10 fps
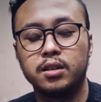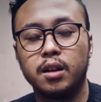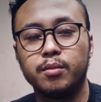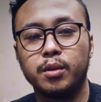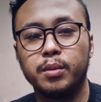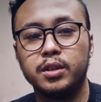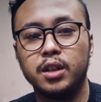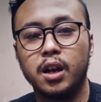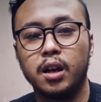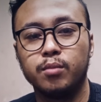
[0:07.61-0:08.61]
salam
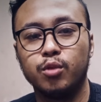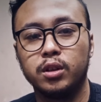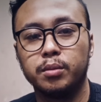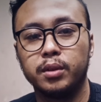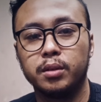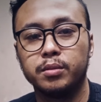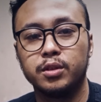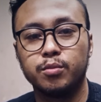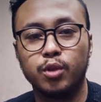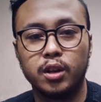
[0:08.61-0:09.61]
kebajikan buat
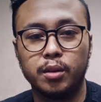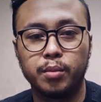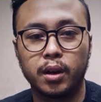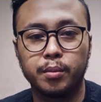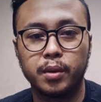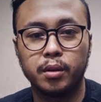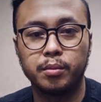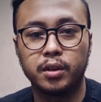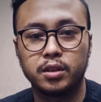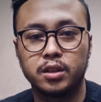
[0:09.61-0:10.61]
teman-teman semua dan para
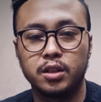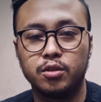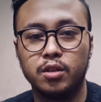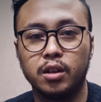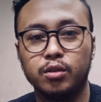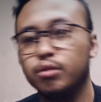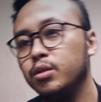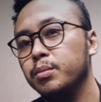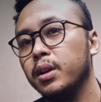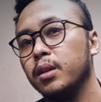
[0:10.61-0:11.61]
penggemar stasiun
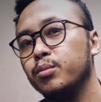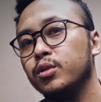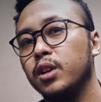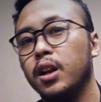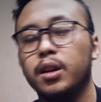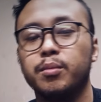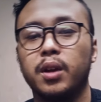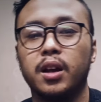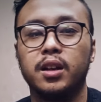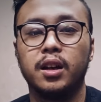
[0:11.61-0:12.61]
hantu dimanapun kalian
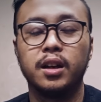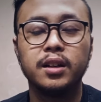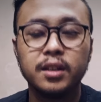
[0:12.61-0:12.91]
berada.